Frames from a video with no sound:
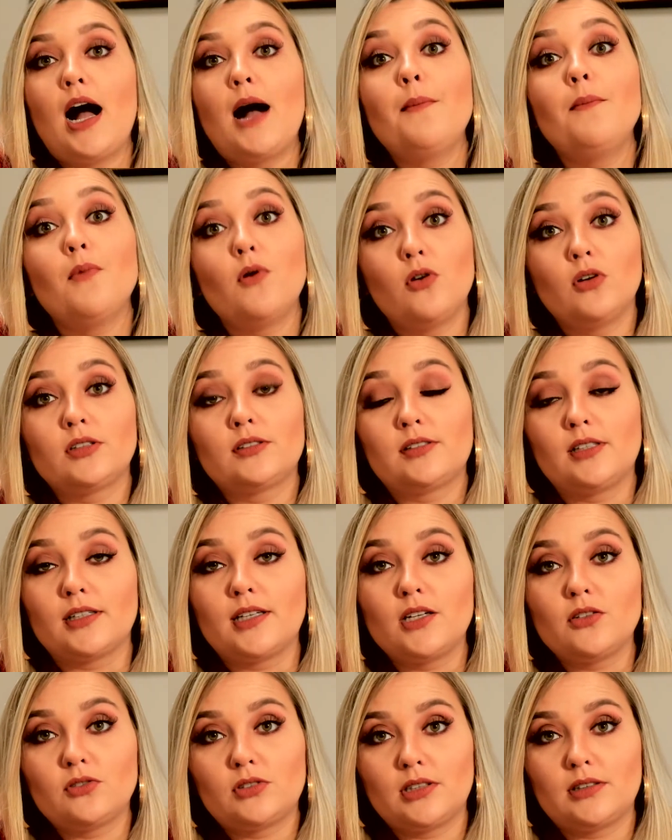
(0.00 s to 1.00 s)
A moça
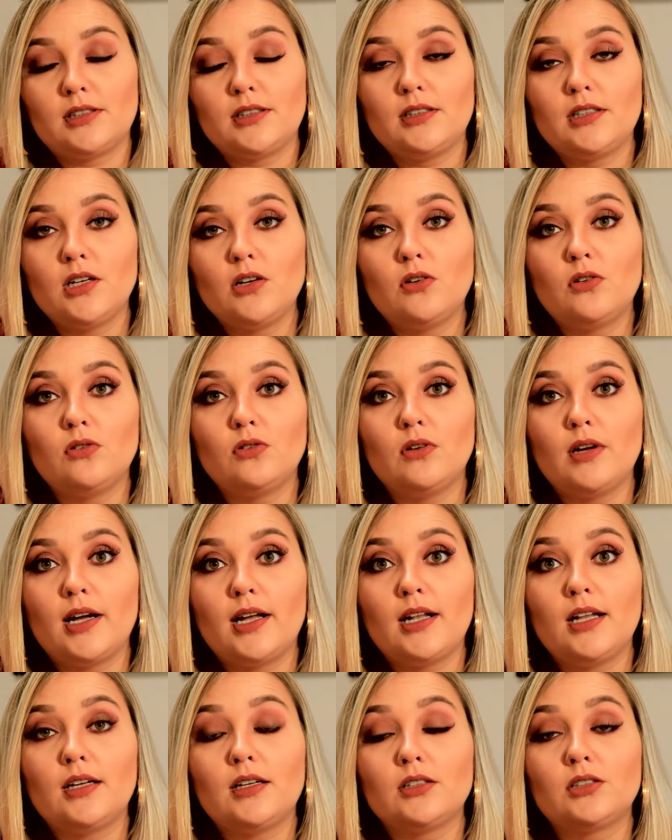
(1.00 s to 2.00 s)
que nos atendeu,
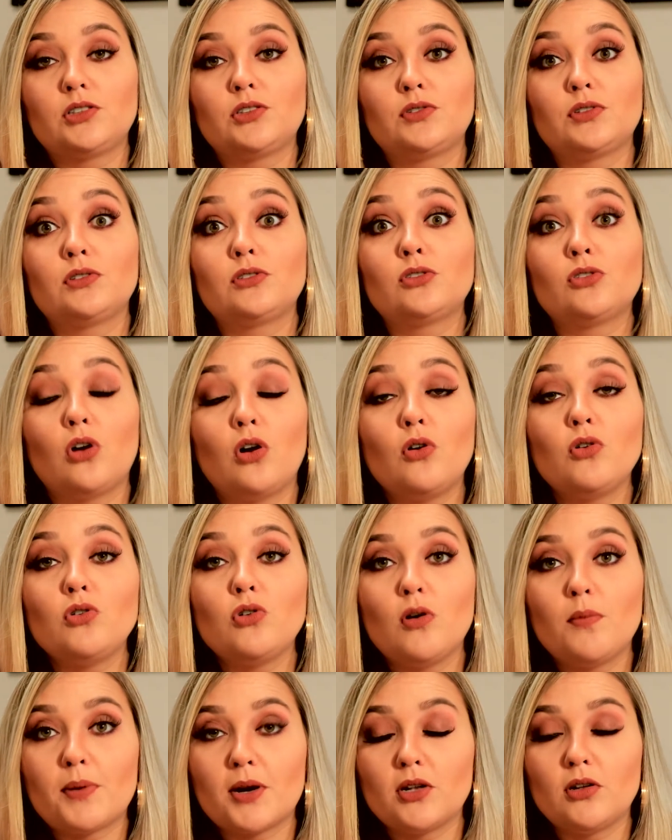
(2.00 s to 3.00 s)
ela só
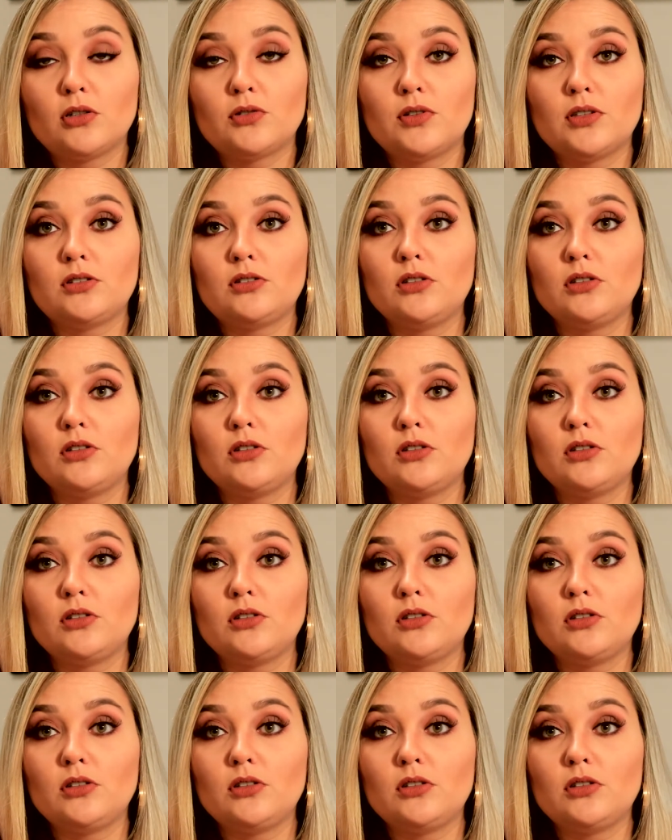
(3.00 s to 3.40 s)
olhou para nós e falou